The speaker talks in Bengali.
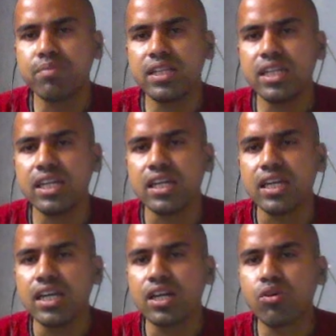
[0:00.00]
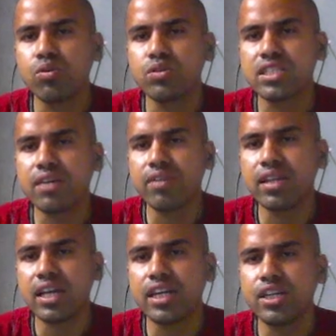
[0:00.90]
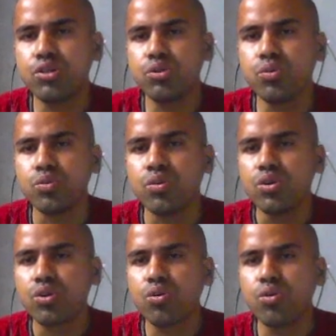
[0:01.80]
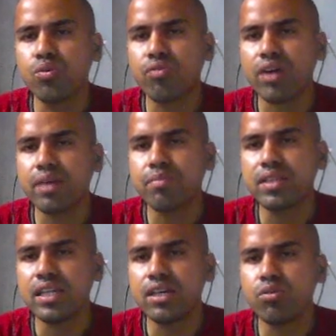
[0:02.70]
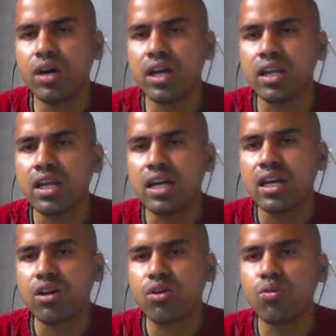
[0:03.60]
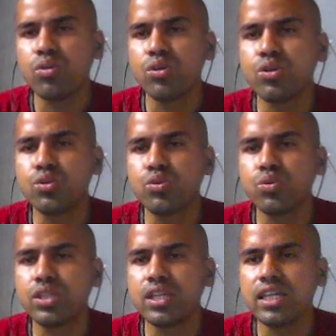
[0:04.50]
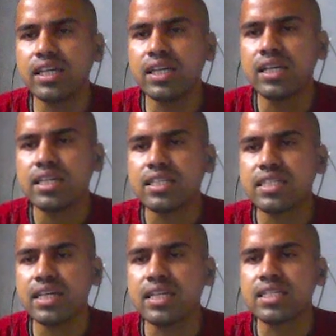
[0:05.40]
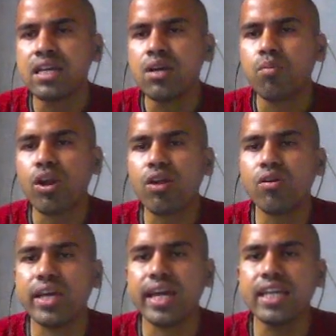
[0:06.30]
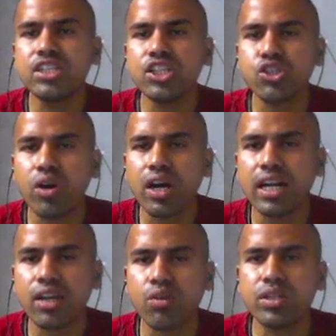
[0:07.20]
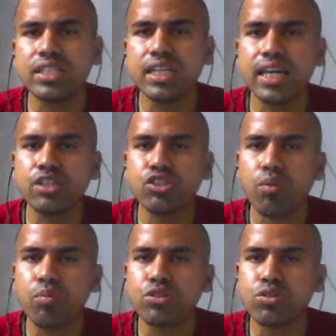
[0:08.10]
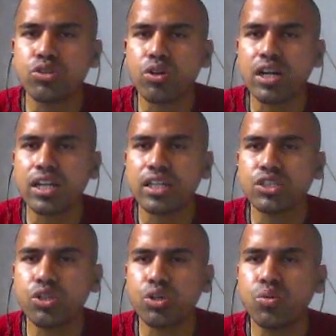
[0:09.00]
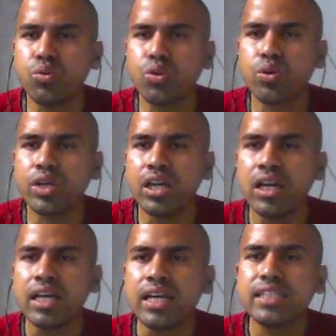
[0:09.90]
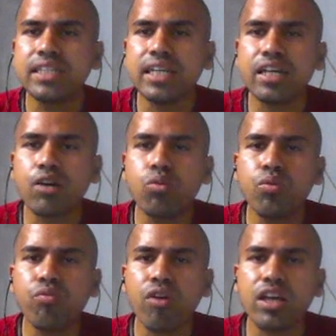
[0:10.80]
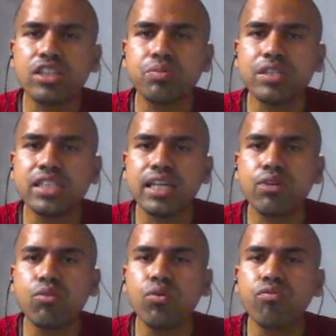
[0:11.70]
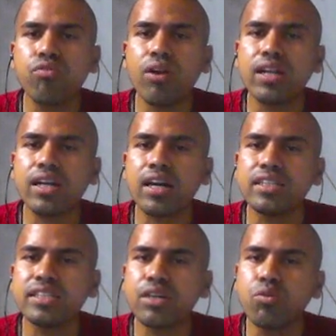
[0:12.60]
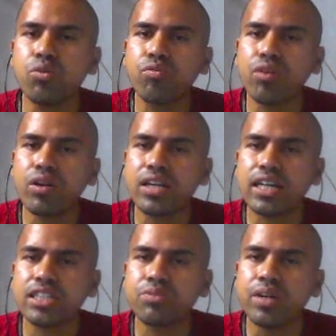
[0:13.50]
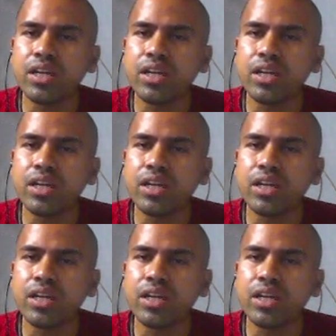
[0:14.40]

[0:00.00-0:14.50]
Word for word: থ্রি গুণ সেভেন নাইন টু গুণ ফাইভ থ্রি ওয়ান গুণ টু থ্রি সিক্স বলা হলো এই যে সংখ্যাটা রয়েছে এই সমস্ত সংখ্যাটাকে যদি গুণ করি যেটা গুণফল আসবে সেই গুণফলটার যে গুণফলটা আসবে